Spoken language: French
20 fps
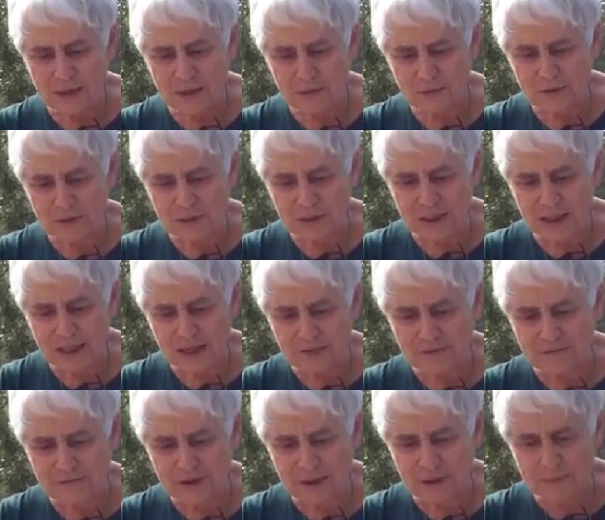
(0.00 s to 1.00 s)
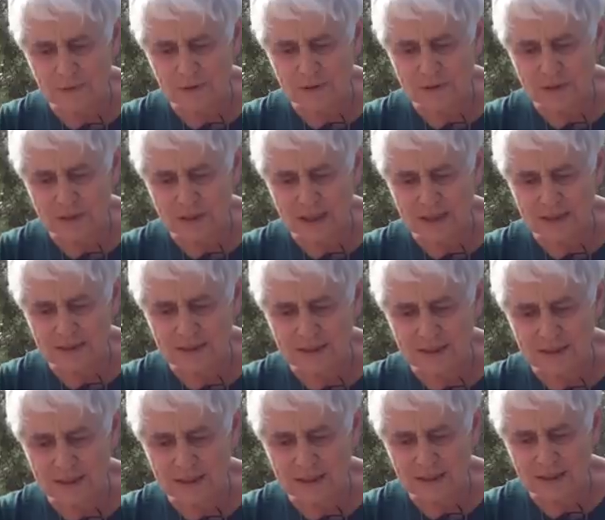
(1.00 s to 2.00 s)
Et aussi la femme enceinte
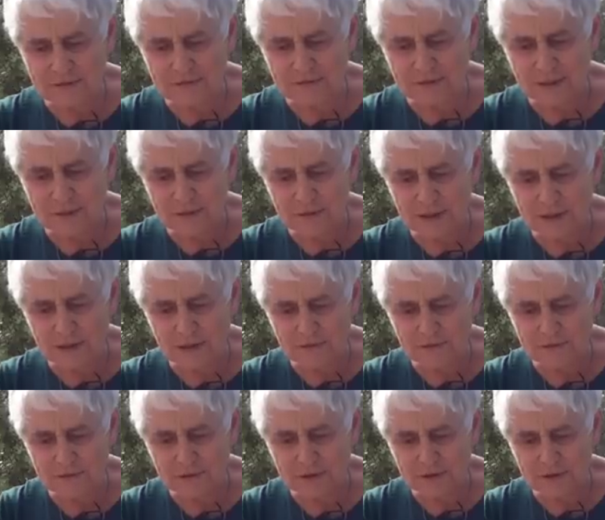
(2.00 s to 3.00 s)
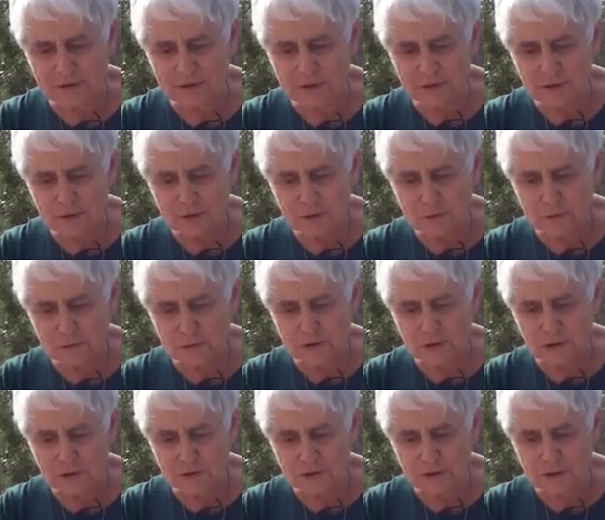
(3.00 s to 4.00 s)
et la femme qui enfante,
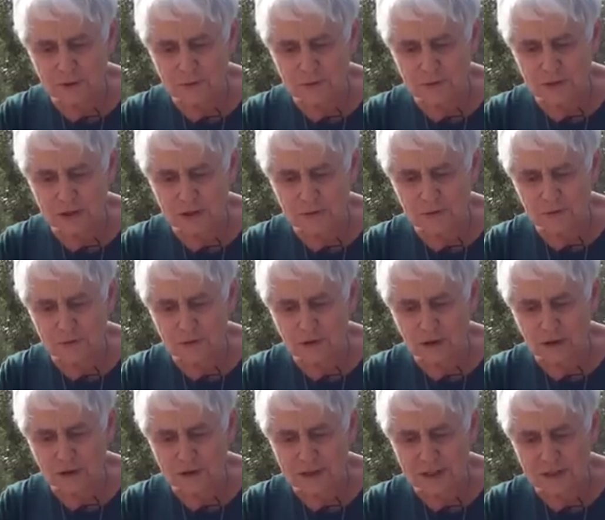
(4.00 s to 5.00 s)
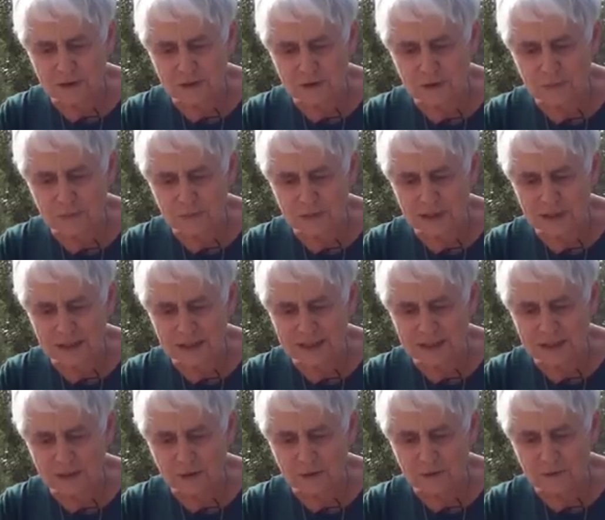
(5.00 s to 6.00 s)
tous ensemble, c'est une grande assemblée
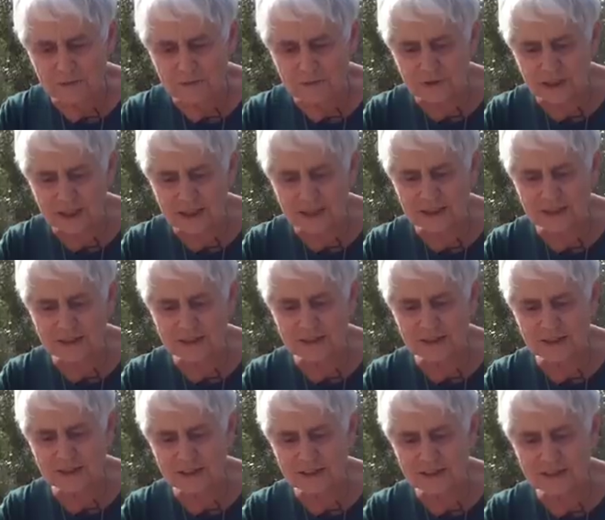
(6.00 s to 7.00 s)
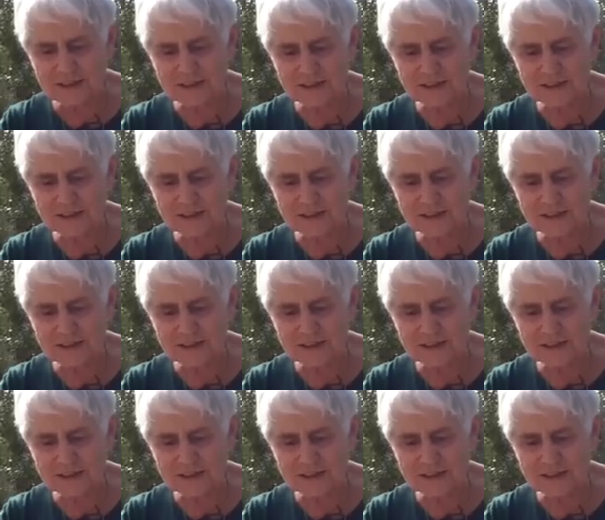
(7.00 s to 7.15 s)
qui revient ici.